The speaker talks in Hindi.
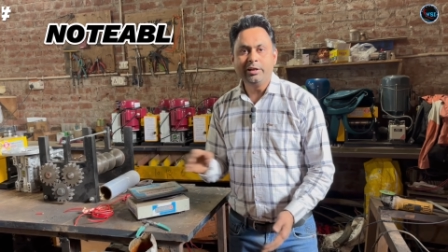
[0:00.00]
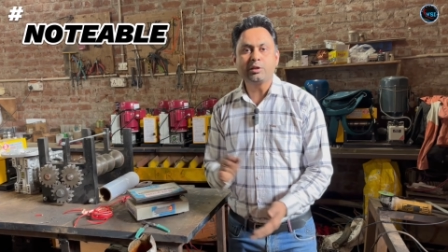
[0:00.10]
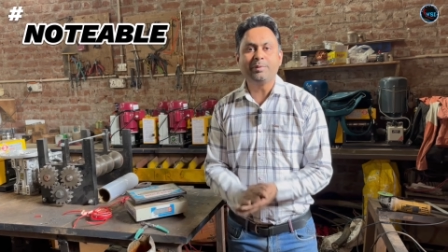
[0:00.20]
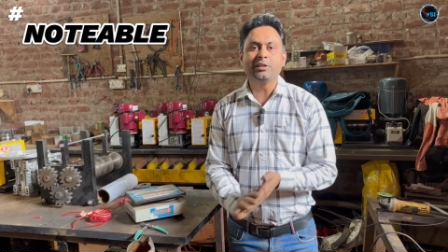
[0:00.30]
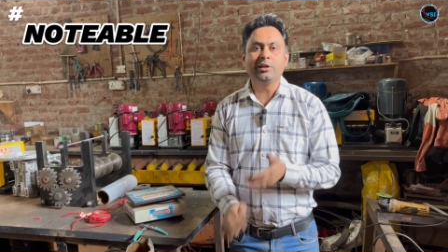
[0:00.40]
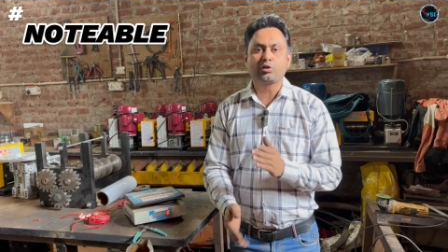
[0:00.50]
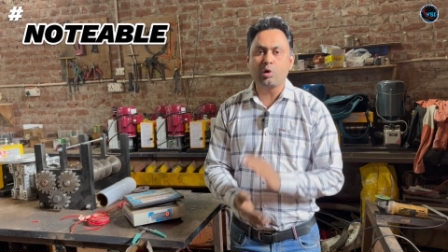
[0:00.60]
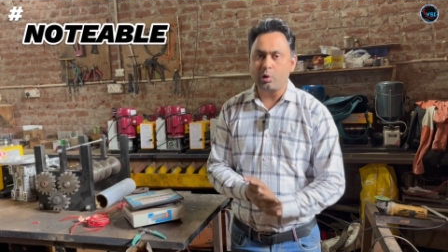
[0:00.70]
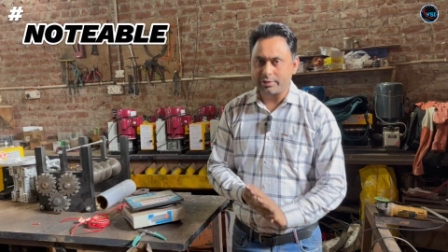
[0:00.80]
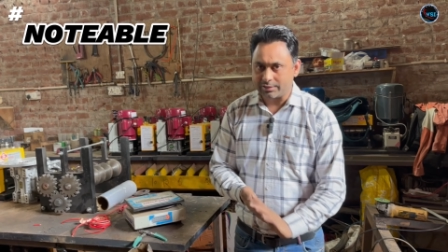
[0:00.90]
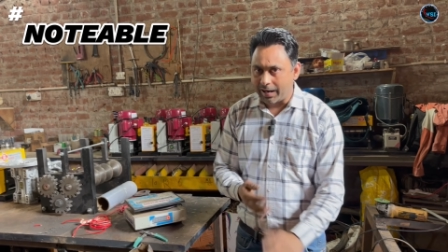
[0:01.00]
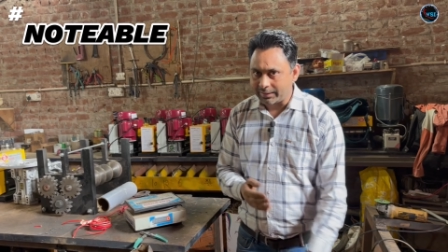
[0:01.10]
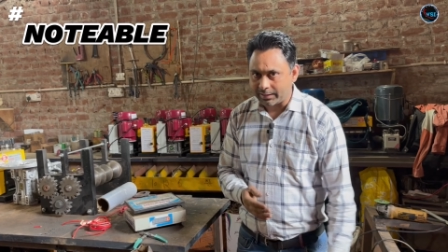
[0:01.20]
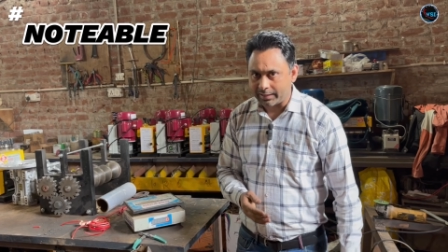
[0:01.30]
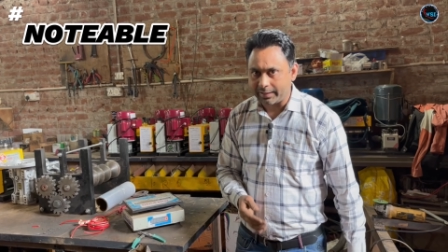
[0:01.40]
इस बिजनेस को
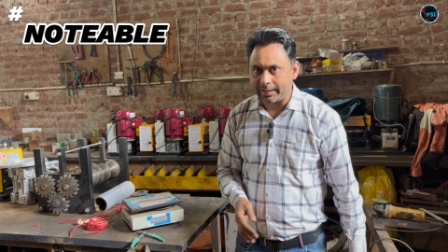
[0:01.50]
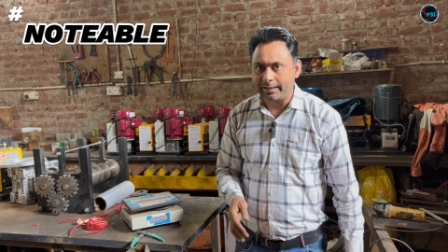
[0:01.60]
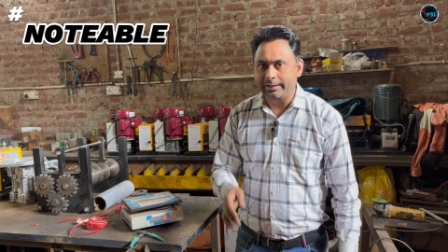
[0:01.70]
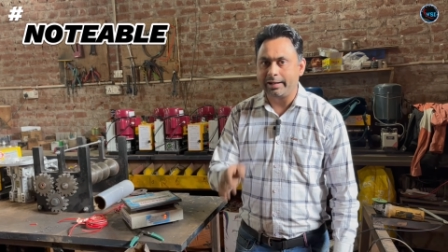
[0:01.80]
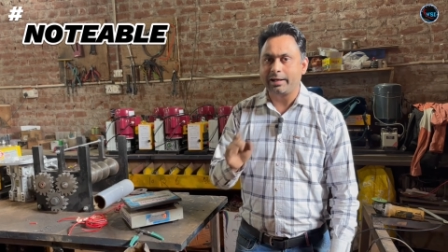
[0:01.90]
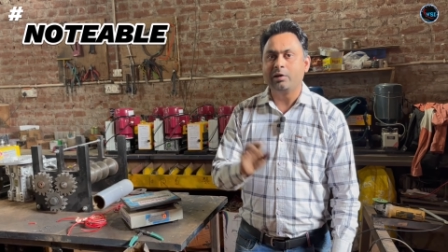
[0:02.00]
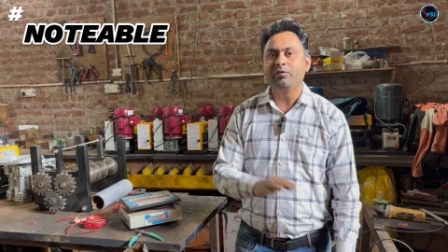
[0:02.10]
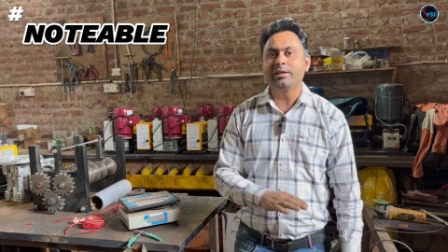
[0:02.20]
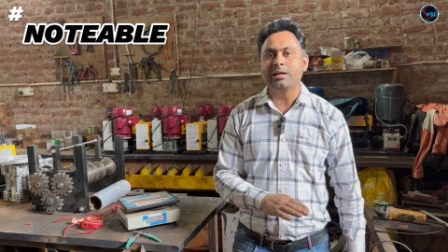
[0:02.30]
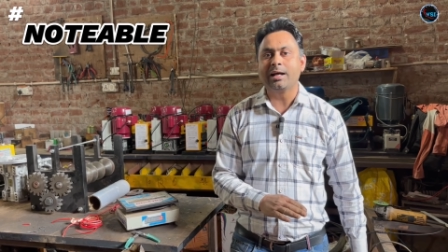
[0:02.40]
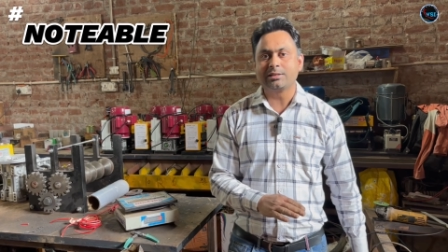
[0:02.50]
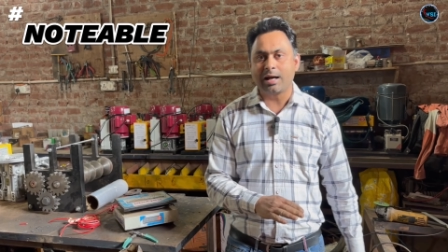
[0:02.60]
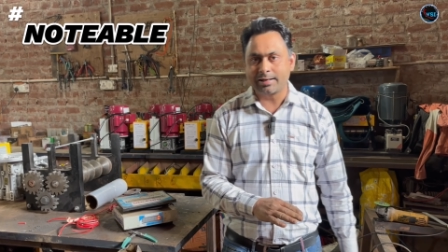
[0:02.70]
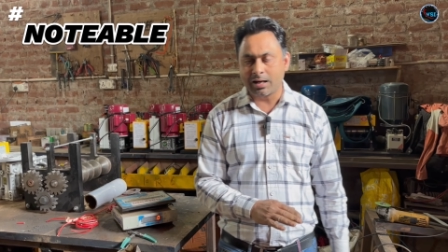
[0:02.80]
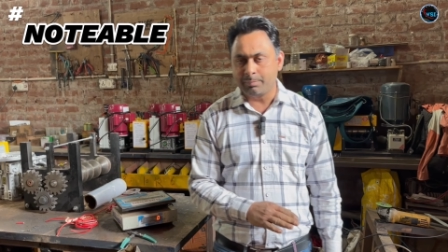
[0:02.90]
स्टार्ट करने के लिए रिकवरी का
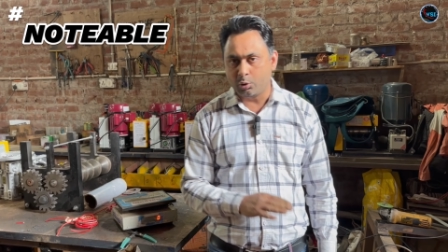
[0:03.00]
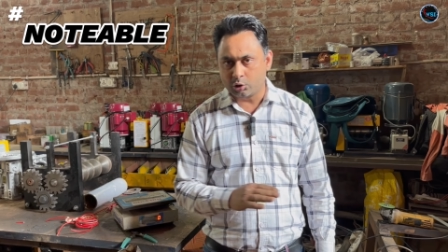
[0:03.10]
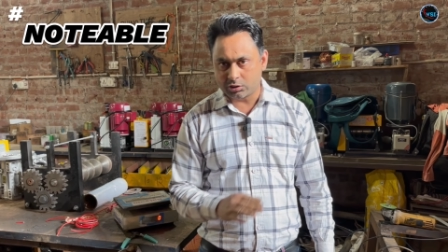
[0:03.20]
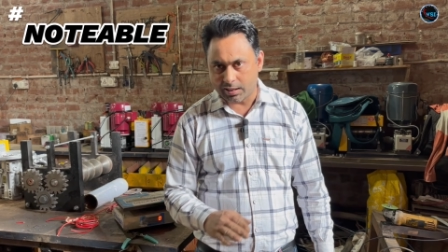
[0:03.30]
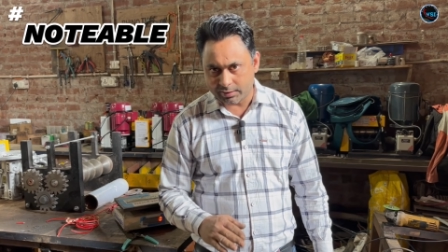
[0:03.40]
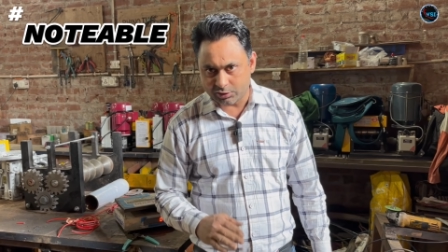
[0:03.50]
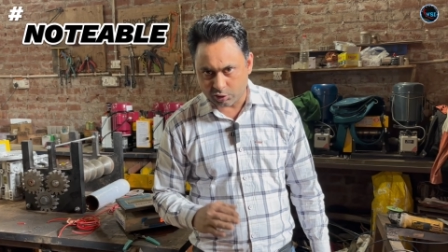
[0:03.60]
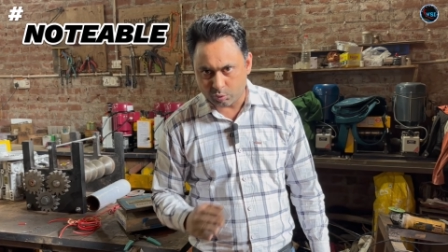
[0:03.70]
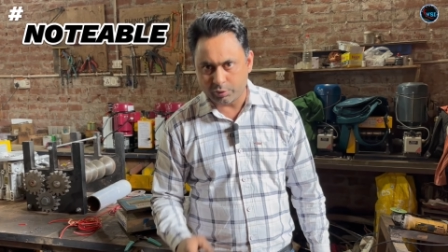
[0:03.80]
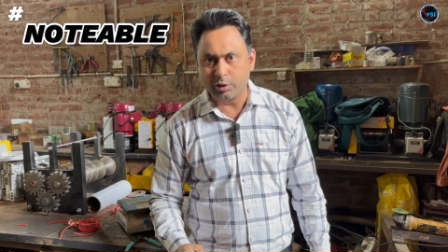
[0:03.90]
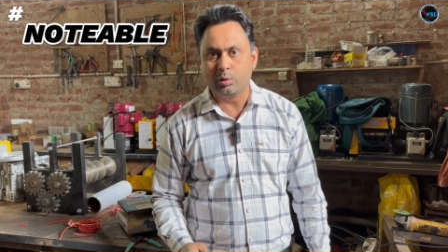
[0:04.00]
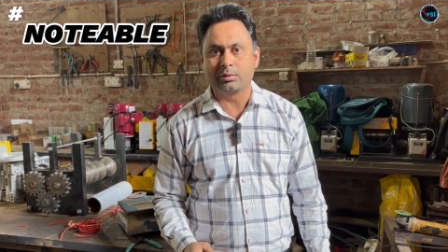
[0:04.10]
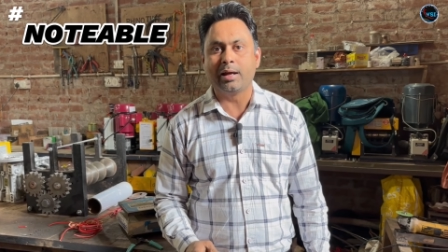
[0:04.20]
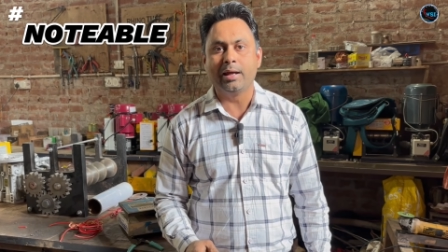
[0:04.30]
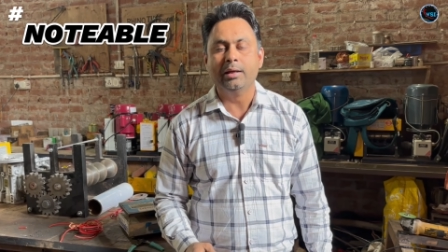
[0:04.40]
जानना बहुत ज्यादा जरूरी
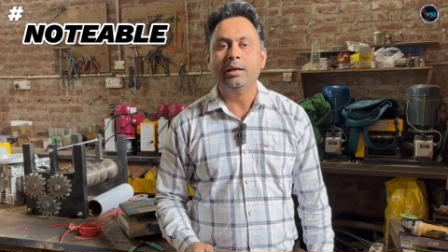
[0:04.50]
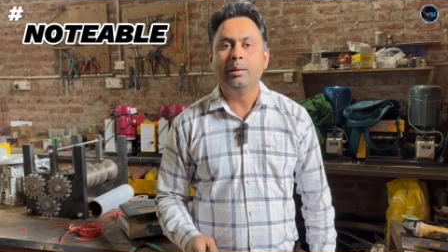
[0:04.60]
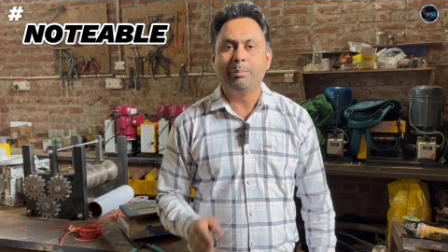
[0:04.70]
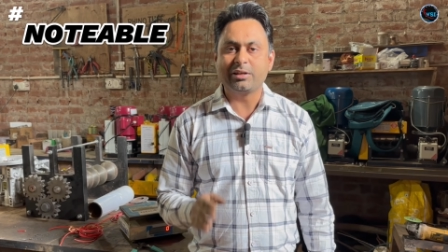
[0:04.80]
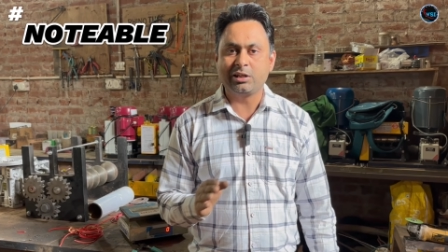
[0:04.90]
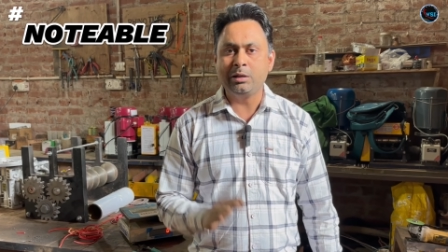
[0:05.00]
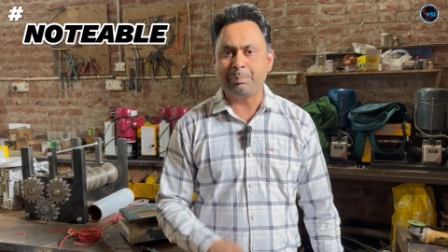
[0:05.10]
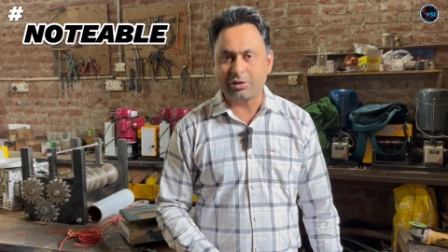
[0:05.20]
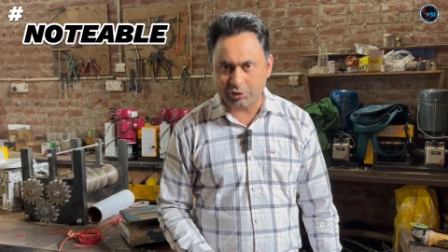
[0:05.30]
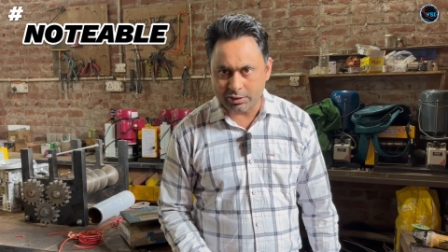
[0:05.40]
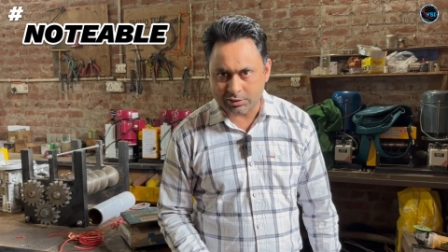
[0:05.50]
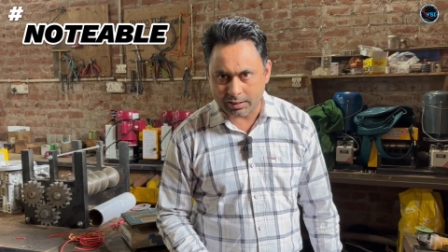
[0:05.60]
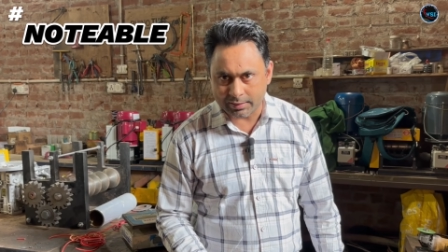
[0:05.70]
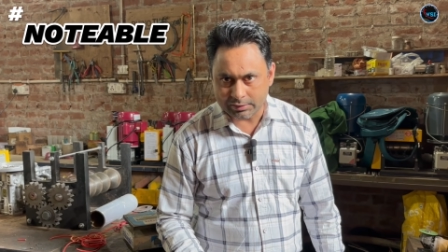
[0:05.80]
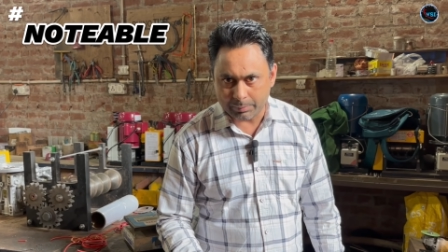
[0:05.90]
होता है मशीन परचेज
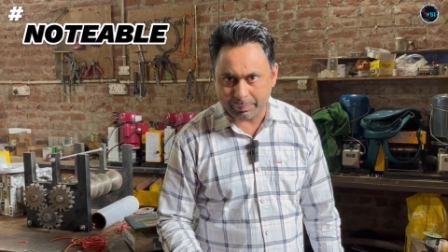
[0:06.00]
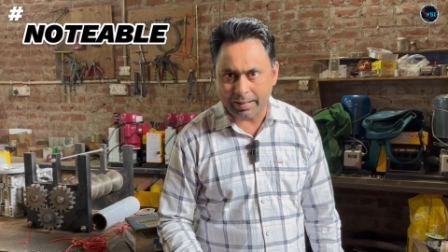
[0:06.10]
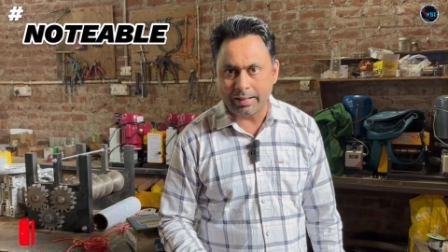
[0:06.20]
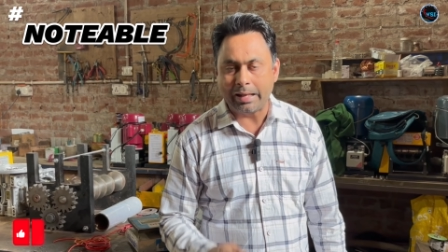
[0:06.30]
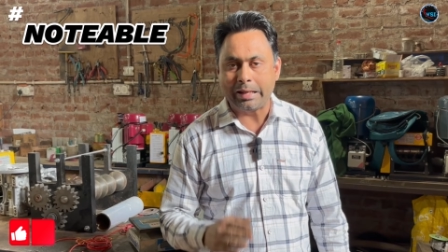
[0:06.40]
करने से पहले